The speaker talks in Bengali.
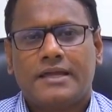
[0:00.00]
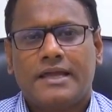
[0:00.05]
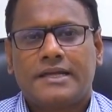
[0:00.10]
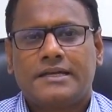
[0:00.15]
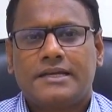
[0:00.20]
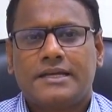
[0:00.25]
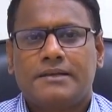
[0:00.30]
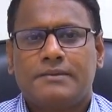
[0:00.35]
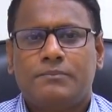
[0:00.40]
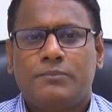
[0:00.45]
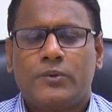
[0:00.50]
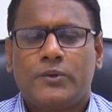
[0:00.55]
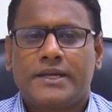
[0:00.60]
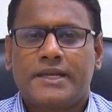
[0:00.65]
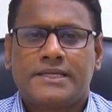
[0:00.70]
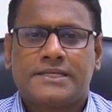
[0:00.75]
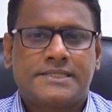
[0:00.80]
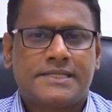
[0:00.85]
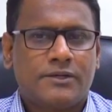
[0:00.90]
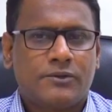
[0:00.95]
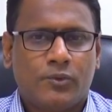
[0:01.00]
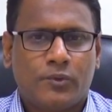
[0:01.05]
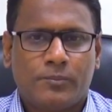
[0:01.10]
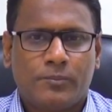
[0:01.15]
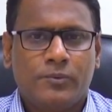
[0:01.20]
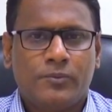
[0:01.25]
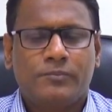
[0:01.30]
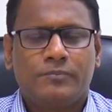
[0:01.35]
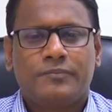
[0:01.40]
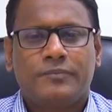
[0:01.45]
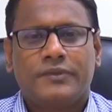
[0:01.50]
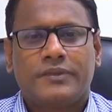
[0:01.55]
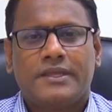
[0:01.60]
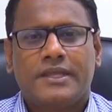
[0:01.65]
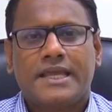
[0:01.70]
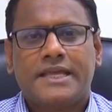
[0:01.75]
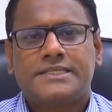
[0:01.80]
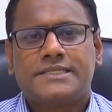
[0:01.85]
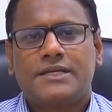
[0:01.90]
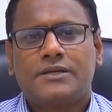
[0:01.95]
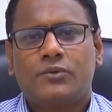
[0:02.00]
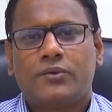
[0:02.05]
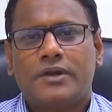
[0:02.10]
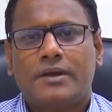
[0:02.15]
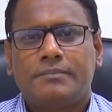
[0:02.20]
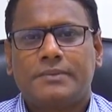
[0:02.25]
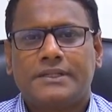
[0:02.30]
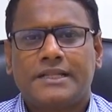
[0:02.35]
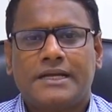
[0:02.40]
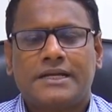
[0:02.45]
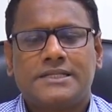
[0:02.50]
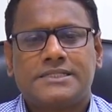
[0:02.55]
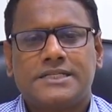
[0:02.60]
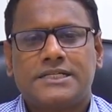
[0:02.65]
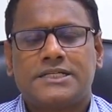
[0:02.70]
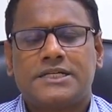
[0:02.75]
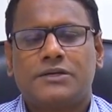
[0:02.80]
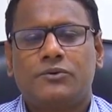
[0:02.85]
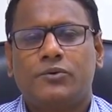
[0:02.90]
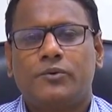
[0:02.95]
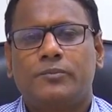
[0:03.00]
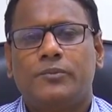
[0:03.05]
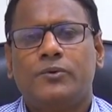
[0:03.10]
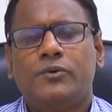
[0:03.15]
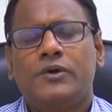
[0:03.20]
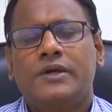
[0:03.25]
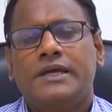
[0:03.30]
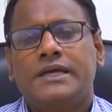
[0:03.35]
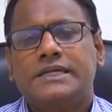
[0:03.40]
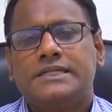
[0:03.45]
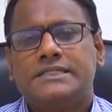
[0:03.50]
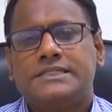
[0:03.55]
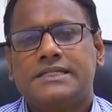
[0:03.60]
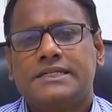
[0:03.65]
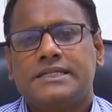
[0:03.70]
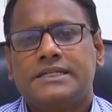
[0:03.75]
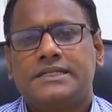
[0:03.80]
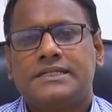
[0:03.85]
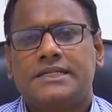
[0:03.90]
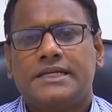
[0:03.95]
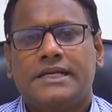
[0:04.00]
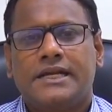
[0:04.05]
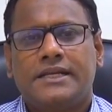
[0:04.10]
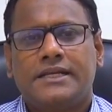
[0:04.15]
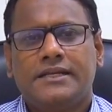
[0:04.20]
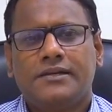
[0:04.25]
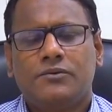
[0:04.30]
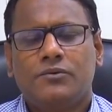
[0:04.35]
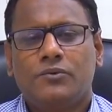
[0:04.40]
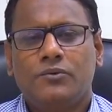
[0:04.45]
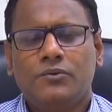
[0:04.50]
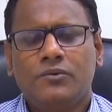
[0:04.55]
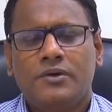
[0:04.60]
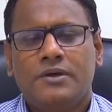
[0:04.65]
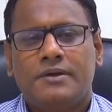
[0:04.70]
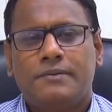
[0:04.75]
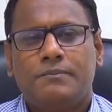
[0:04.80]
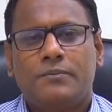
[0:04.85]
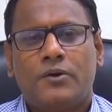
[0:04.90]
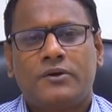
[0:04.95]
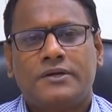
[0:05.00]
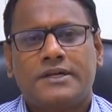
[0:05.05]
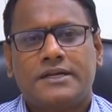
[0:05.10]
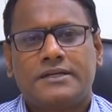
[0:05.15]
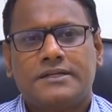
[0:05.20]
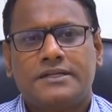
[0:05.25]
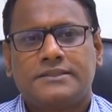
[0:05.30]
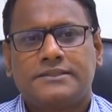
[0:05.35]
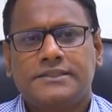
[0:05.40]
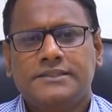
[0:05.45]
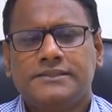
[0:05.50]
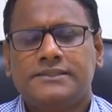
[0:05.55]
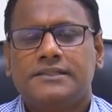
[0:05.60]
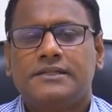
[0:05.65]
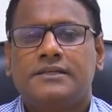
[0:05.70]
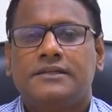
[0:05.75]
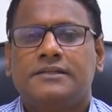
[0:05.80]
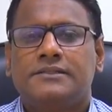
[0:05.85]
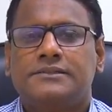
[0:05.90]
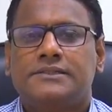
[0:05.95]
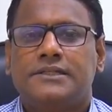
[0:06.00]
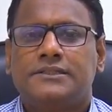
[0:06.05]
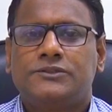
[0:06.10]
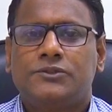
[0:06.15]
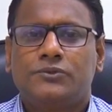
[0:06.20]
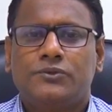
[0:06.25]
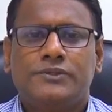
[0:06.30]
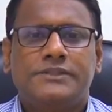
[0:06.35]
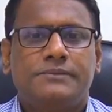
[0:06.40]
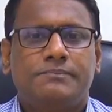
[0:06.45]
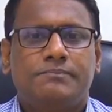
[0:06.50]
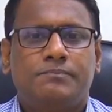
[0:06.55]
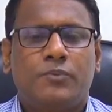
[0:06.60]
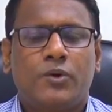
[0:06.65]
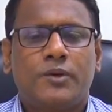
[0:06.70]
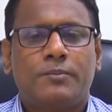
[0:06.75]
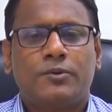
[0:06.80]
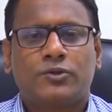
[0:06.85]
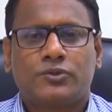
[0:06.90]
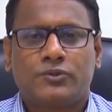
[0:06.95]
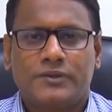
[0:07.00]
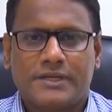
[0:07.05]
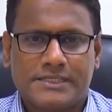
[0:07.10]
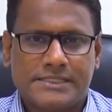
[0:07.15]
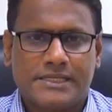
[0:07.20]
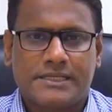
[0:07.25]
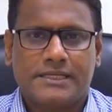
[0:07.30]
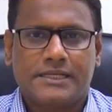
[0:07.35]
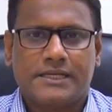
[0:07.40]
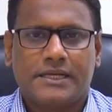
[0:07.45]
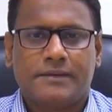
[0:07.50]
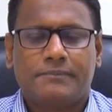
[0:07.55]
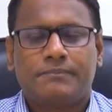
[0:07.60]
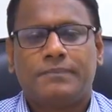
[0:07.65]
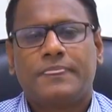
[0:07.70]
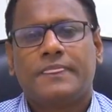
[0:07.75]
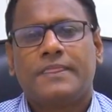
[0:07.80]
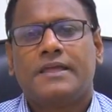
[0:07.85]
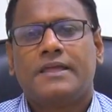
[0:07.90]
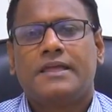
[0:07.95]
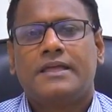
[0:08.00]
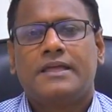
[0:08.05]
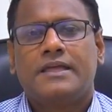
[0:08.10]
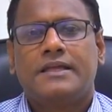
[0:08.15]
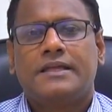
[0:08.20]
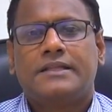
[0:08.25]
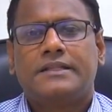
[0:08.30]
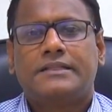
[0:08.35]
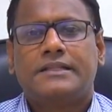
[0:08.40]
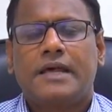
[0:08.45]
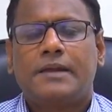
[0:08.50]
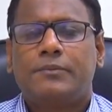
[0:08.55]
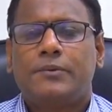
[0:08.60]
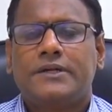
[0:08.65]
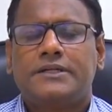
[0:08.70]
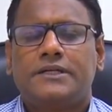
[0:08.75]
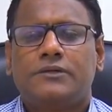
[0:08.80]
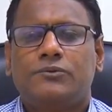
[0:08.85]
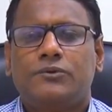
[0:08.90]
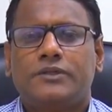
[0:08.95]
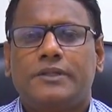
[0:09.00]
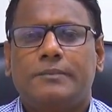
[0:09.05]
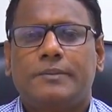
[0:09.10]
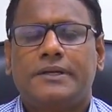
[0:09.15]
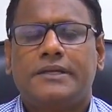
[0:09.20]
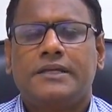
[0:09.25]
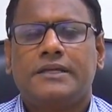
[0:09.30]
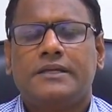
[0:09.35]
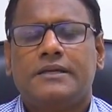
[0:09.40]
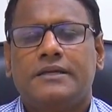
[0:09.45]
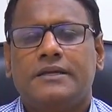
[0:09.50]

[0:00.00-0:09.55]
একটা বুকের এক্স রে করবো এক্স রে করে আমরা দেখার চেষ্টা করব যে সেখানে কোনো ব্রনকেকটেসিসের জন্য পরিবর্তন আছে কিনা তারপর একটা করতে পারি